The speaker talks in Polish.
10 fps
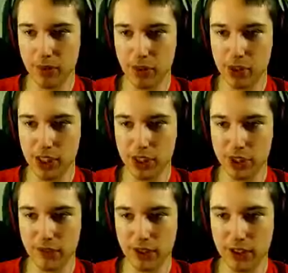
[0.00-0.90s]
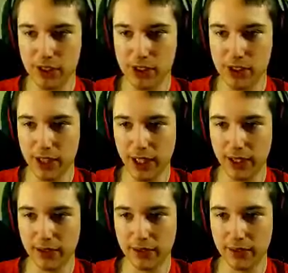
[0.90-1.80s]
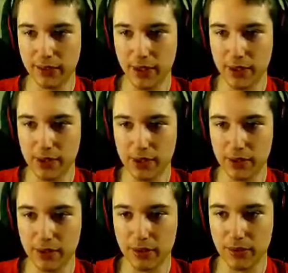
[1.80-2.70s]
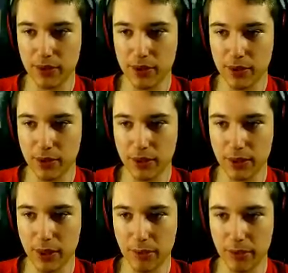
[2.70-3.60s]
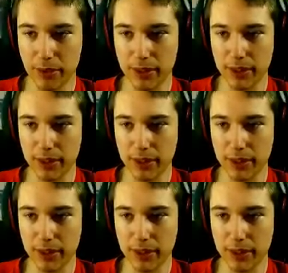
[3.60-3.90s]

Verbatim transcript: rzecz w tej grze, w sensie, to jest środek mapy.